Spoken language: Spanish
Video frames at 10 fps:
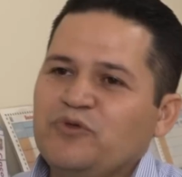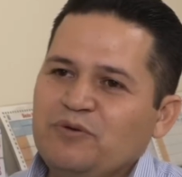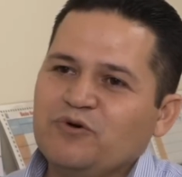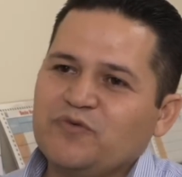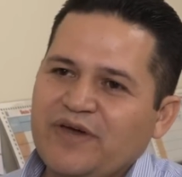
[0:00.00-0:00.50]

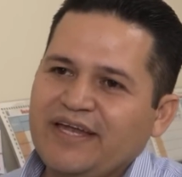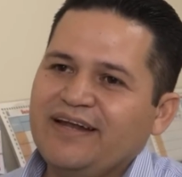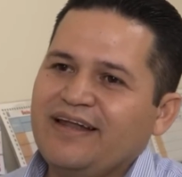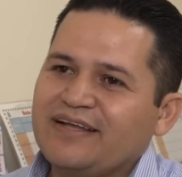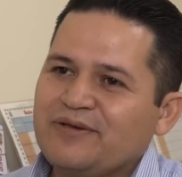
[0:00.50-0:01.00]
pudimos ver
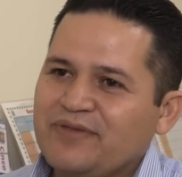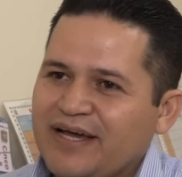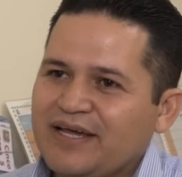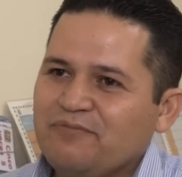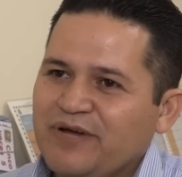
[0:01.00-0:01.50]
en la
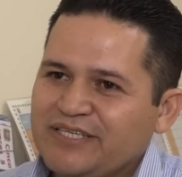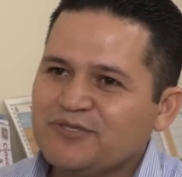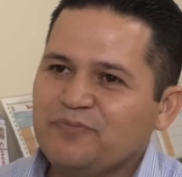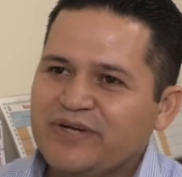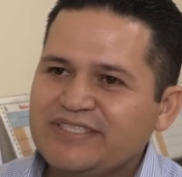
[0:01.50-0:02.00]
actividad que el
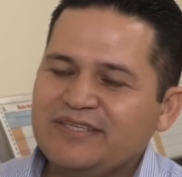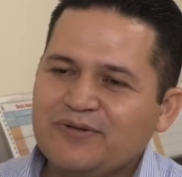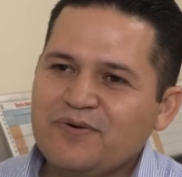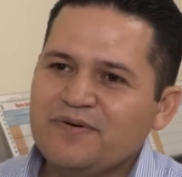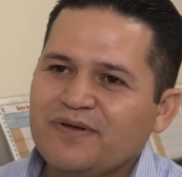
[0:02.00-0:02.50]
maestro
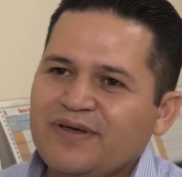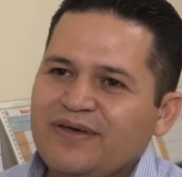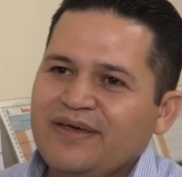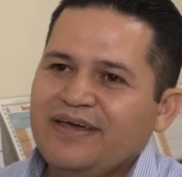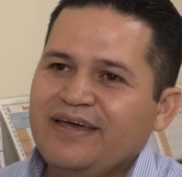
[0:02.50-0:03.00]
presentó,
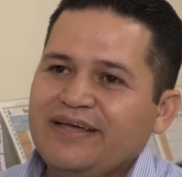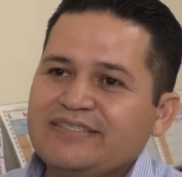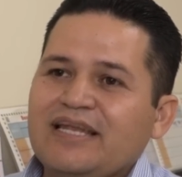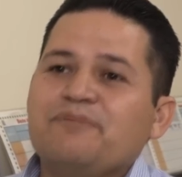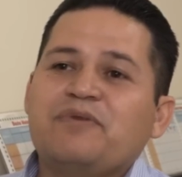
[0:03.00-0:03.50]
eh,
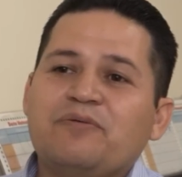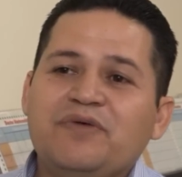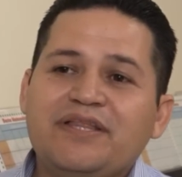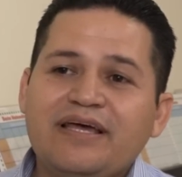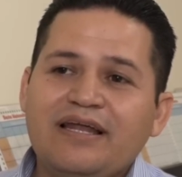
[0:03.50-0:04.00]
se le
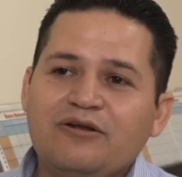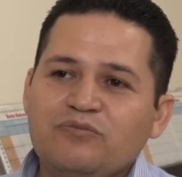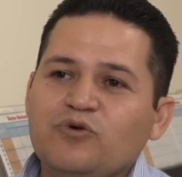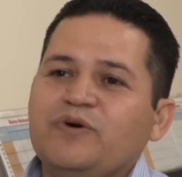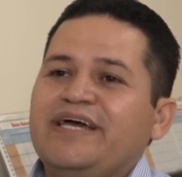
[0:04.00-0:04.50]
permite al
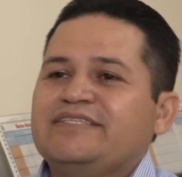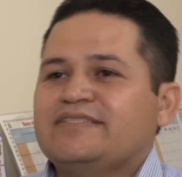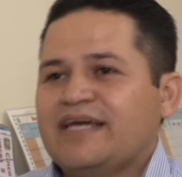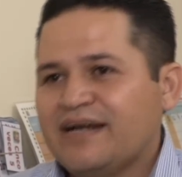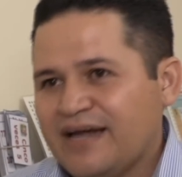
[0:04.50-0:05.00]
alumno
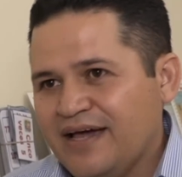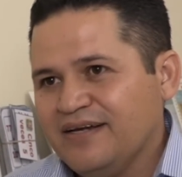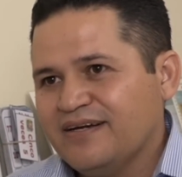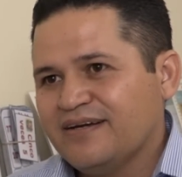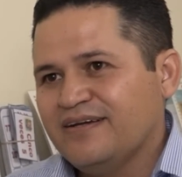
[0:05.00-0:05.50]

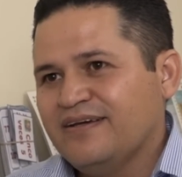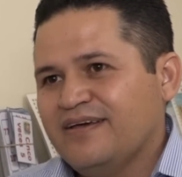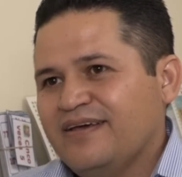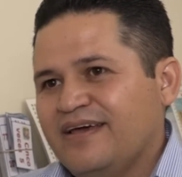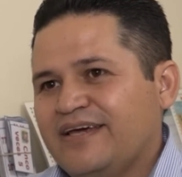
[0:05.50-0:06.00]
externar
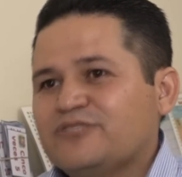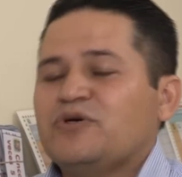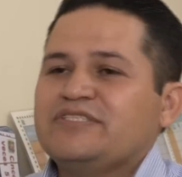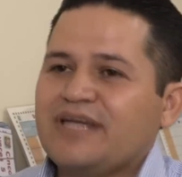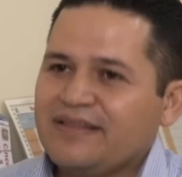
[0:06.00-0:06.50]
eh,
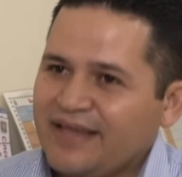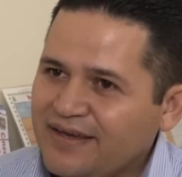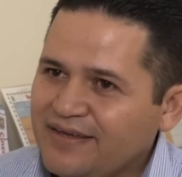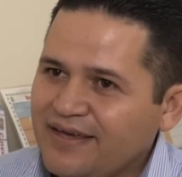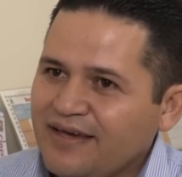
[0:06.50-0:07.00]
su
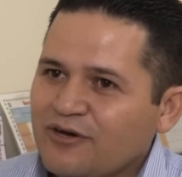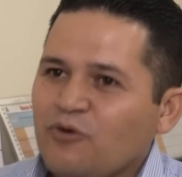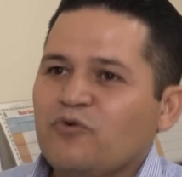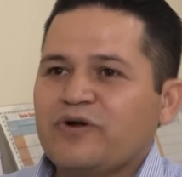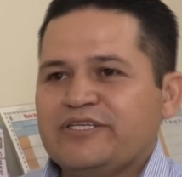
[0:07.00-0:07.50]
estrategia,
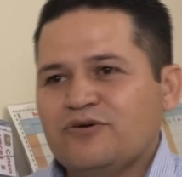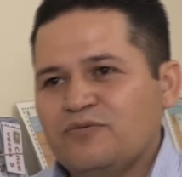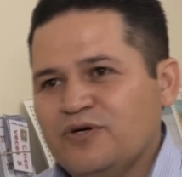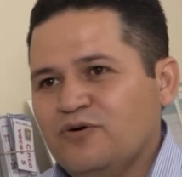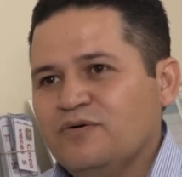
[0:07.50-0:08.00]
cómo
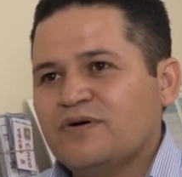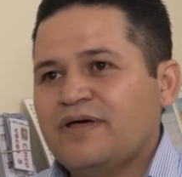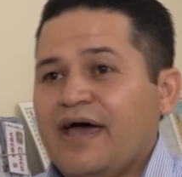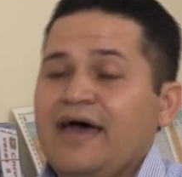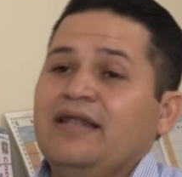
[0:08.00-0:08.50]
resolvió,
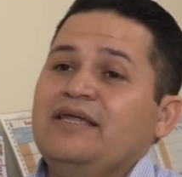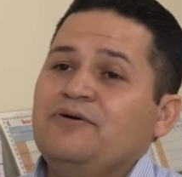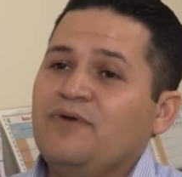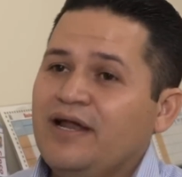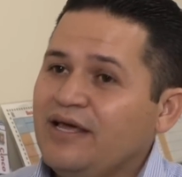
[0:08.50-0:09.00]
al
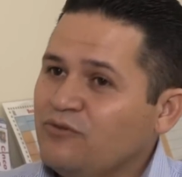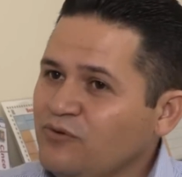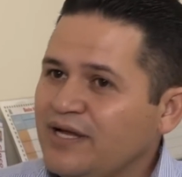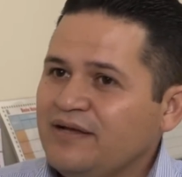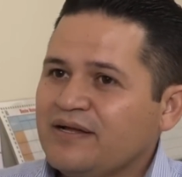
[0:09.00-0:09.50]
igual la
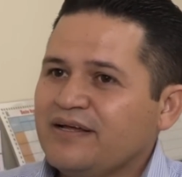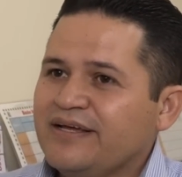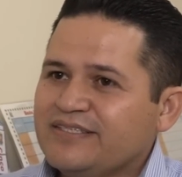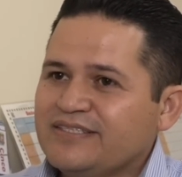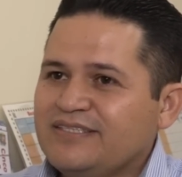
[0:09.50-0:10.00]
duda.
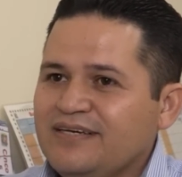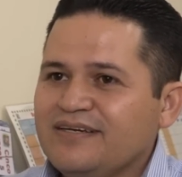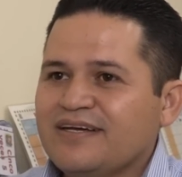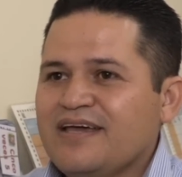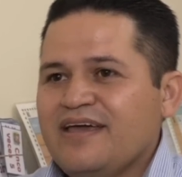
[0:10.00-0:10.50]
Es decir,
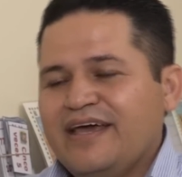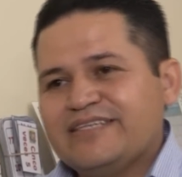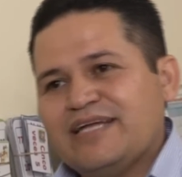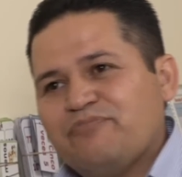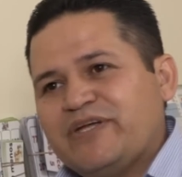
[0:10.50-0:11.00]

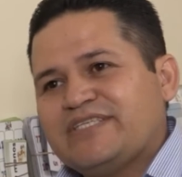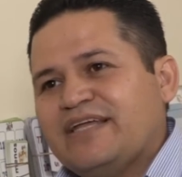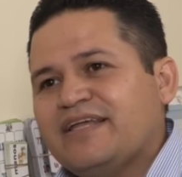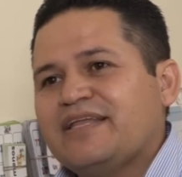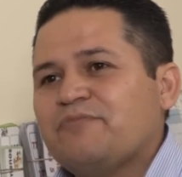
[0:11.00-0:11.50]
está
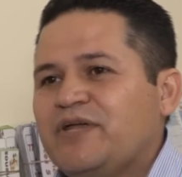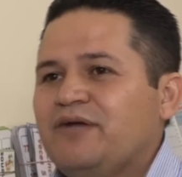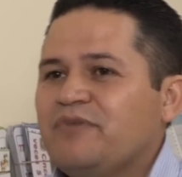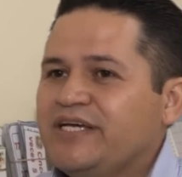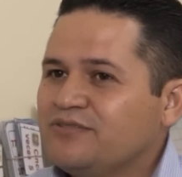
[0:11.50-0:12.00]
presente también
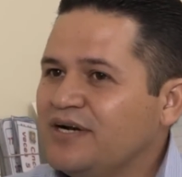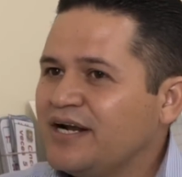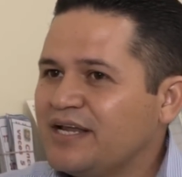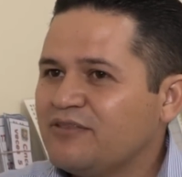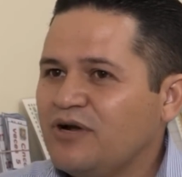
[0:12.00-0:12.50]
el maestro en
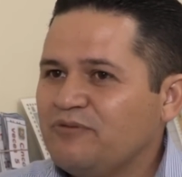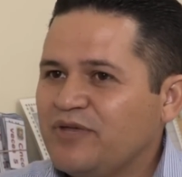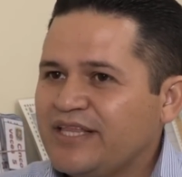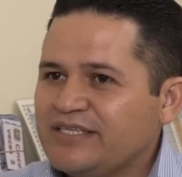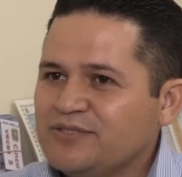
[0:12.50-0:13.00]
la
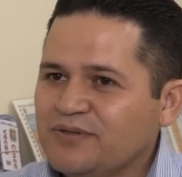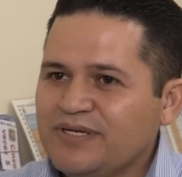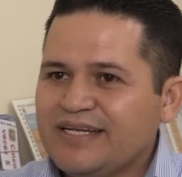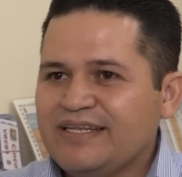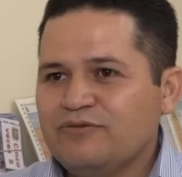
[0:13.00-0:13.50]
retroalimentación
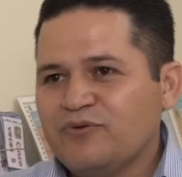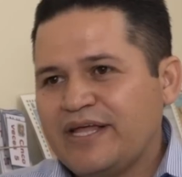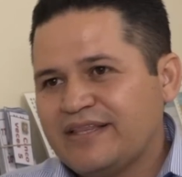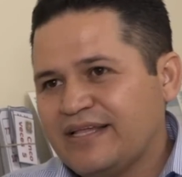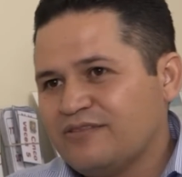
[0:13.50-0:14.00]

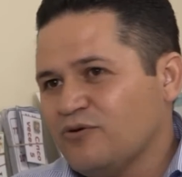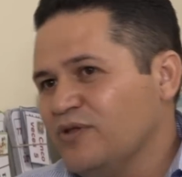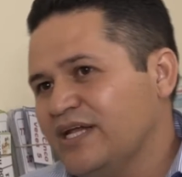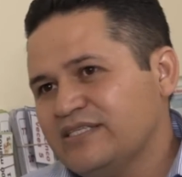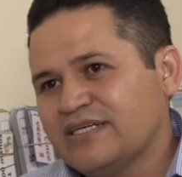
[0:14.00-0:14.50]
durante
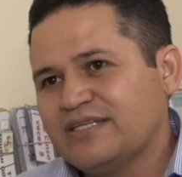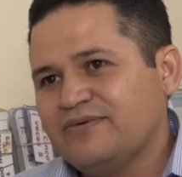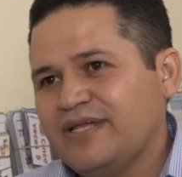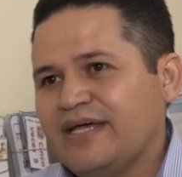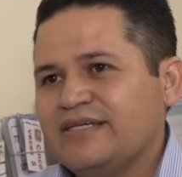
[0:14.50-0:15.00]
todas las
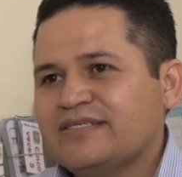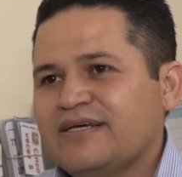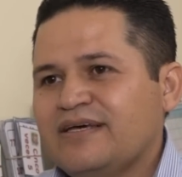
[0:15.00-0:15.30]
actividades.